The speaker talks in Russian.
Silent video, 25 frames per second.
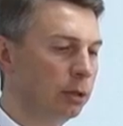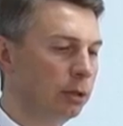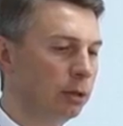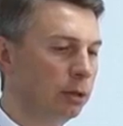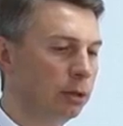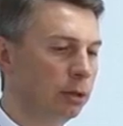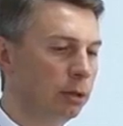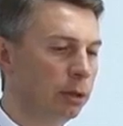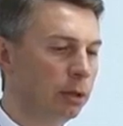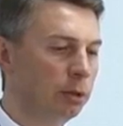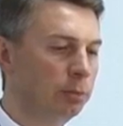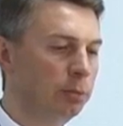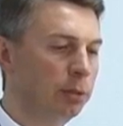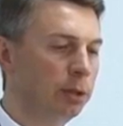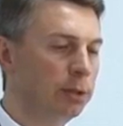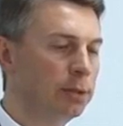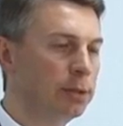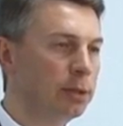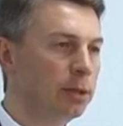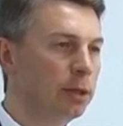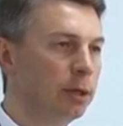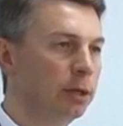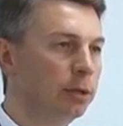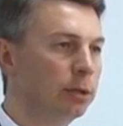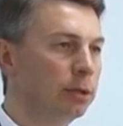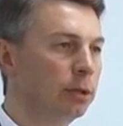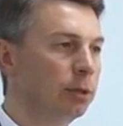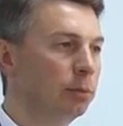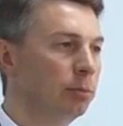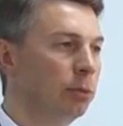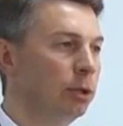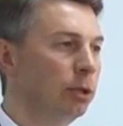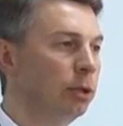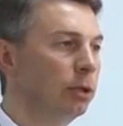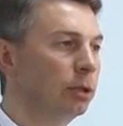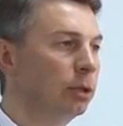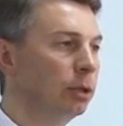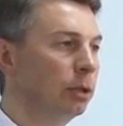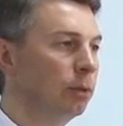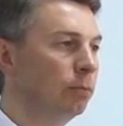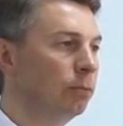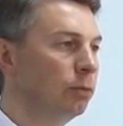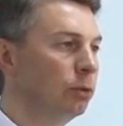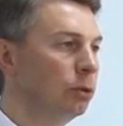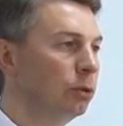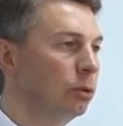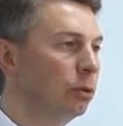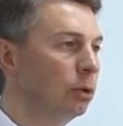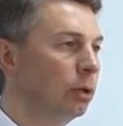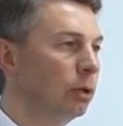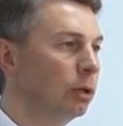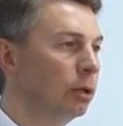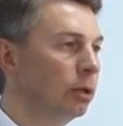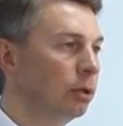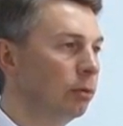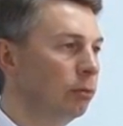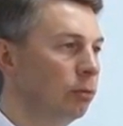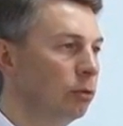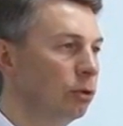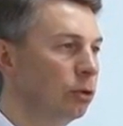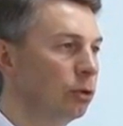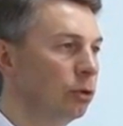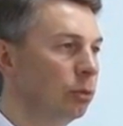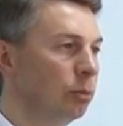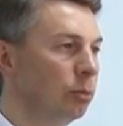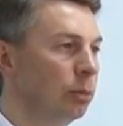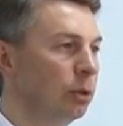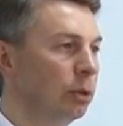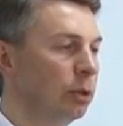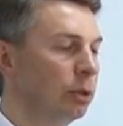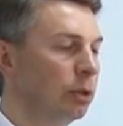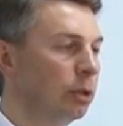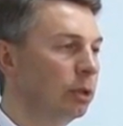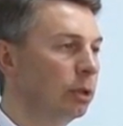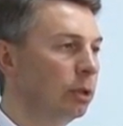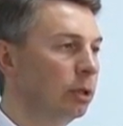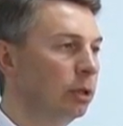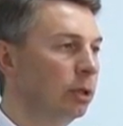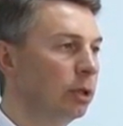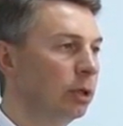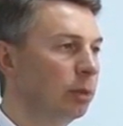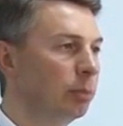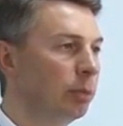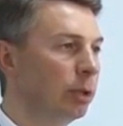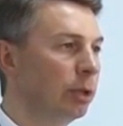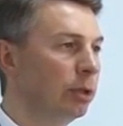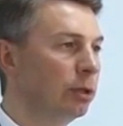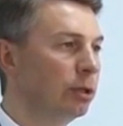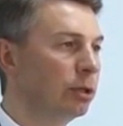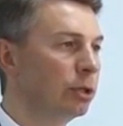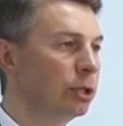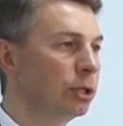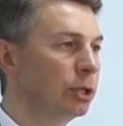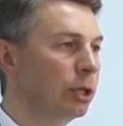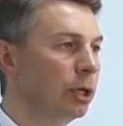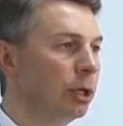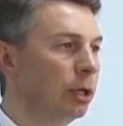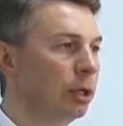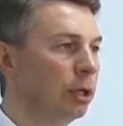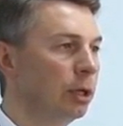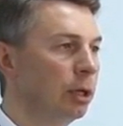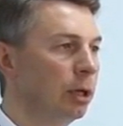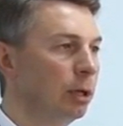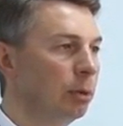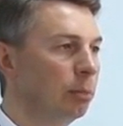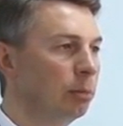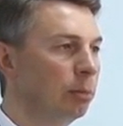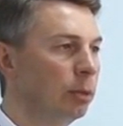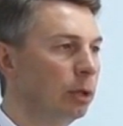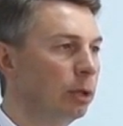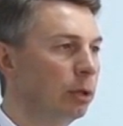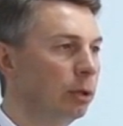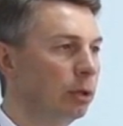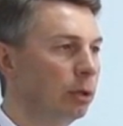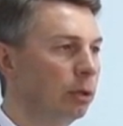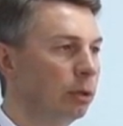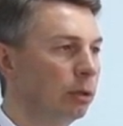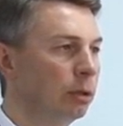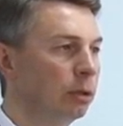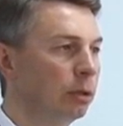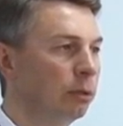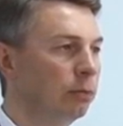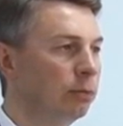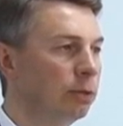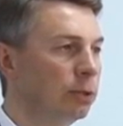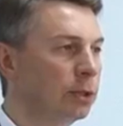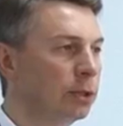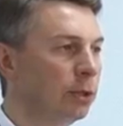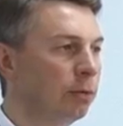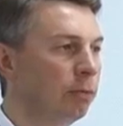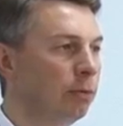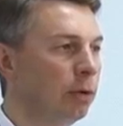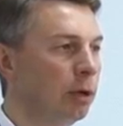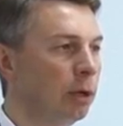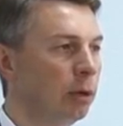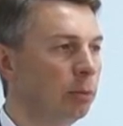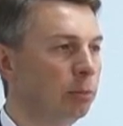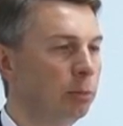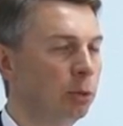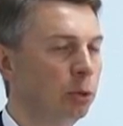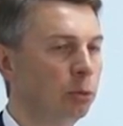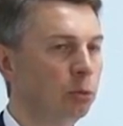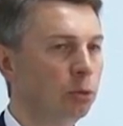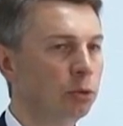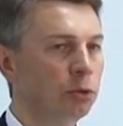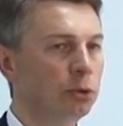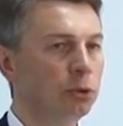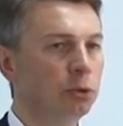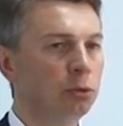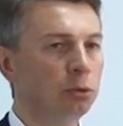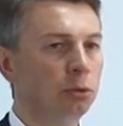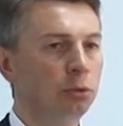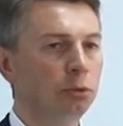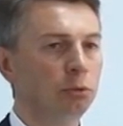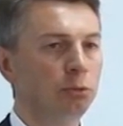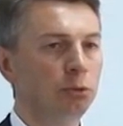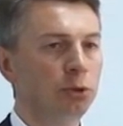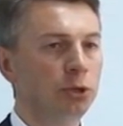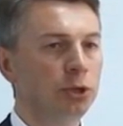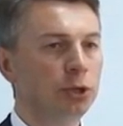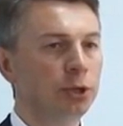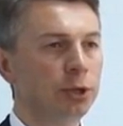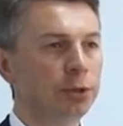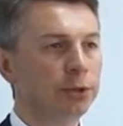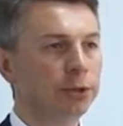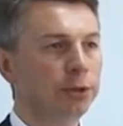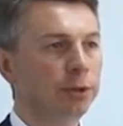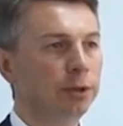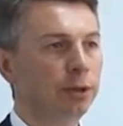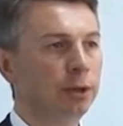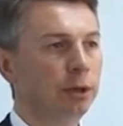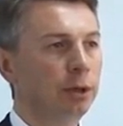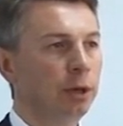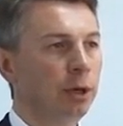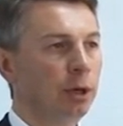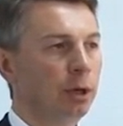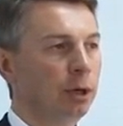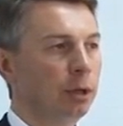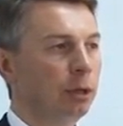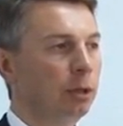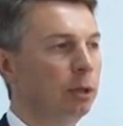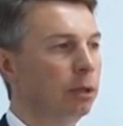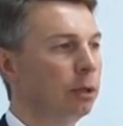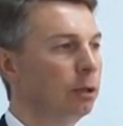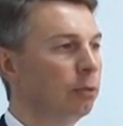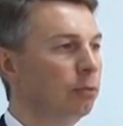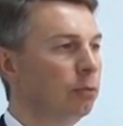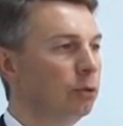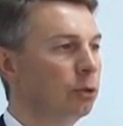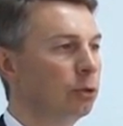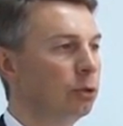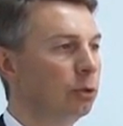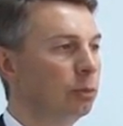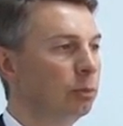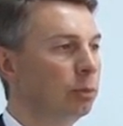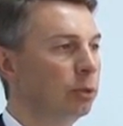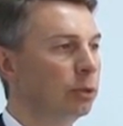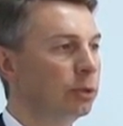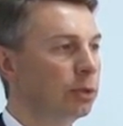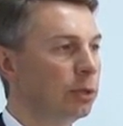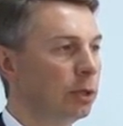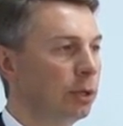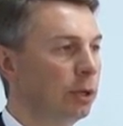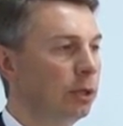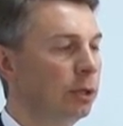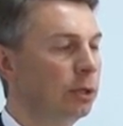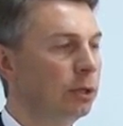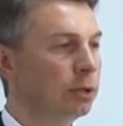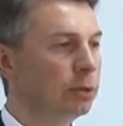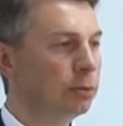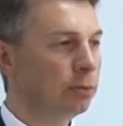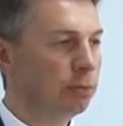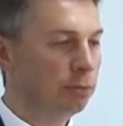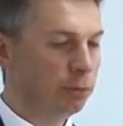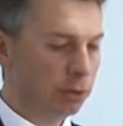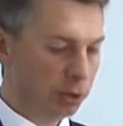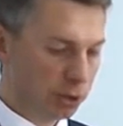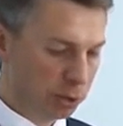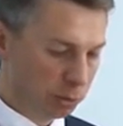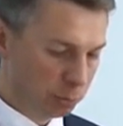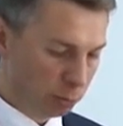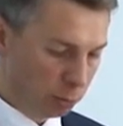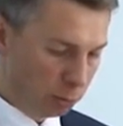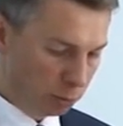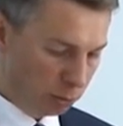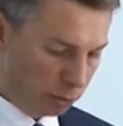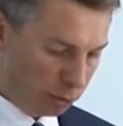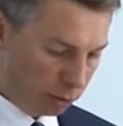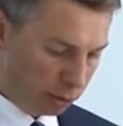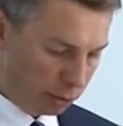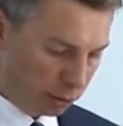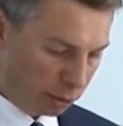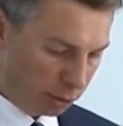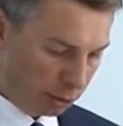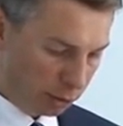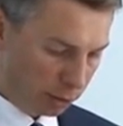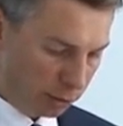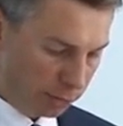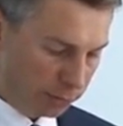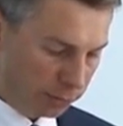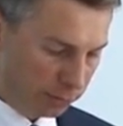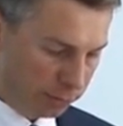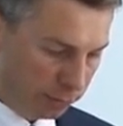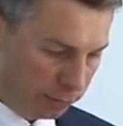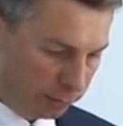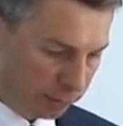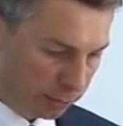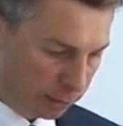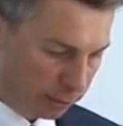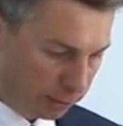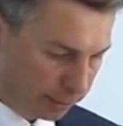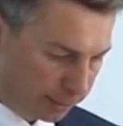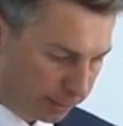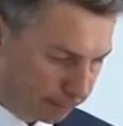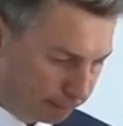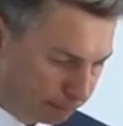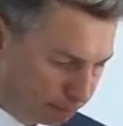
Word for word: Э, администрация. мы делаем все для того, чтобы этот рынок поддержать. Мы э, выставляем на аукционы участки для того, чтобы строительство в нашем городе развивалось.